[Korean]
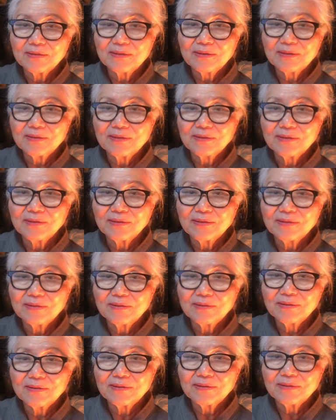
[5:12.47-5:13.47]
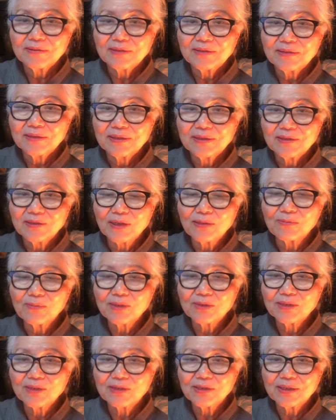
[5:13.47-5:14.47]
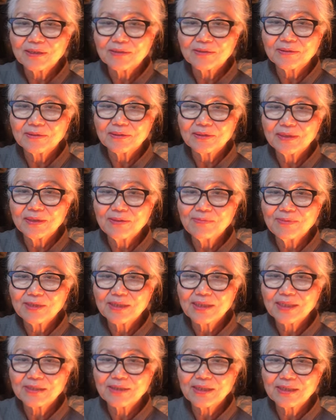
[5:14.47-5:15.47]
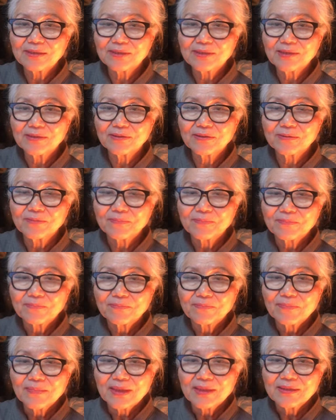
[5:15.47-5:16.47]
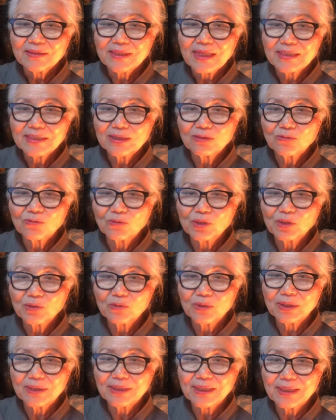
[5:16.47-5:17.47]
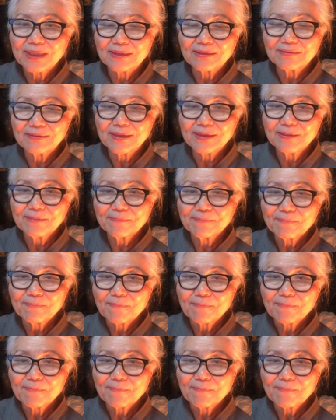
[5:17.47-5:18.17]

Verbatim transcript: 그 저기 젊었을 때는 임신한 상태에서 49kg가 나갔는데